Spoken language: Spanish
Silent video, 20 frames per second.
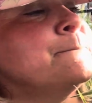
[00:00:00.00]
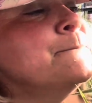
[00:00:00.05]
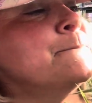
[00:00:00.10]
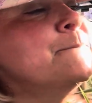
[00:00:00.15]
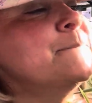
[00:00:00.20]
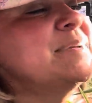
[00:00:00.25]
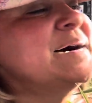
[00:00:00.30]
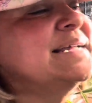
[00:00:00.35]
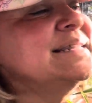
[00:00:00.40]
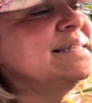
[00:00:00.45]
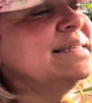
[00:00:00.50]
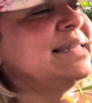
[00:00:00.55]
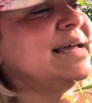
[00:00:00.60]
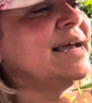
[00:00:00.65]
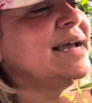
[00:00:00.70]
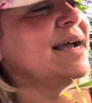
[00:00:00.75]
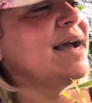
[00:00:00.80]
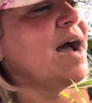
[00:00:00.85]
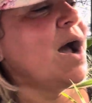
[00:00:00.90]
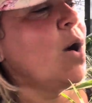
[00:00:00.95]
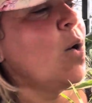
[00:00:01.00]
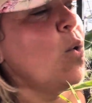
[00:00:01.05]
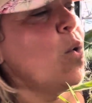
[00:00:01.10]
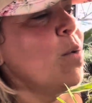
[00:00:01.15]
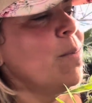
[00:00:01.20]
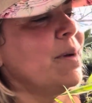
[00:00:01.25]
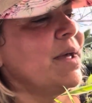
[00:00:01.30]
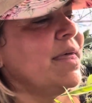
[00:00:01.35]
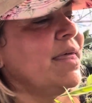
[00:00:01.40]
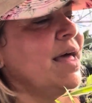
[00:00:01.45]
mantenga
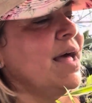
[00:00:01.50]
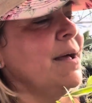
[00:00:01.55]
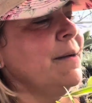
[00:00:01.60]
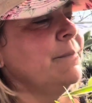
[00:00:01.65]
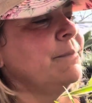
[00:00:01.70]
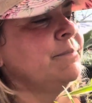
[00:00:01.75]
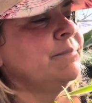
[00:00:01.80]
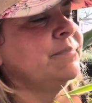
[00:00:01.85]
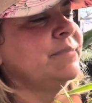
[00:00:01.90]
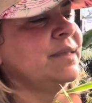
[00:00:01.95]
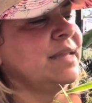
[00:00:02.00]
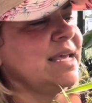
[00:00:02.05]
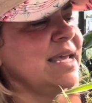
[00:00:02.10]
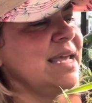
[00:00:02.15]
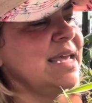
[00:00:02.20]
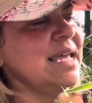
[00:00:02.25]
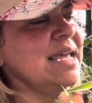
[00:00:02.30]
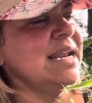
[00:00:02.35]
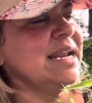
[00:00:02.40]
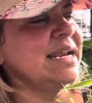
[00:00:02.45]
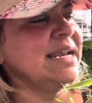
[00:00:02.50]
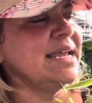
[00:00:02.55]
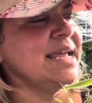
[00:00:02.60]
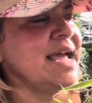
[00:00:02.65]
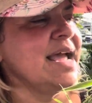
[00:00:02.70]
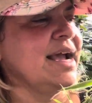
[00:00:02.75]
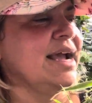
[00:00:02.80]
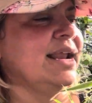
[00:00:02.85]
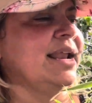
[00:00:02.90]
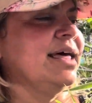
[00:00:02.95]
húmeda y
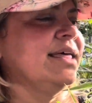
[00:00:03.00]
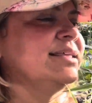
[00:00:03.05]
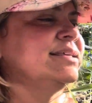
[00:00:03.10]
rieguela.